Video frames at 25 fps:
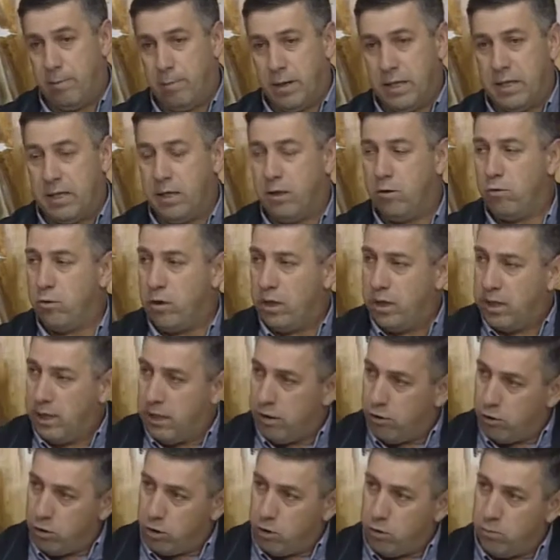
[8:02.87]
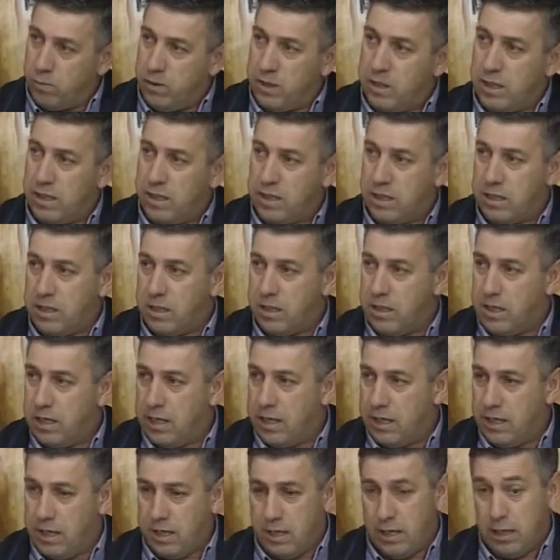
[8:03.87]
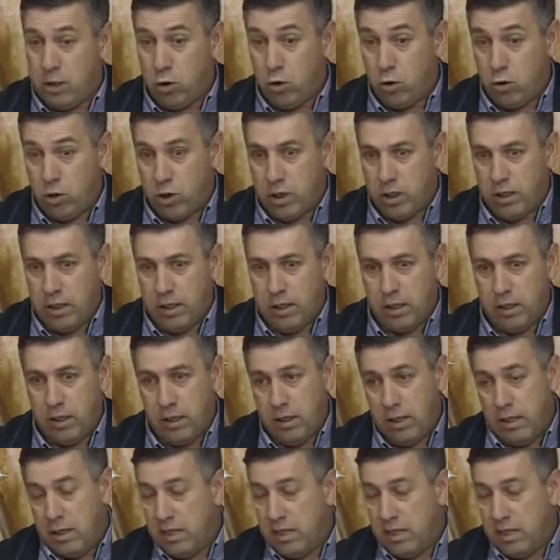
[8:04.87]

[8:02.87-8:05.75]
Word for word: partir de 1 de enero de 2003 eh, eso se,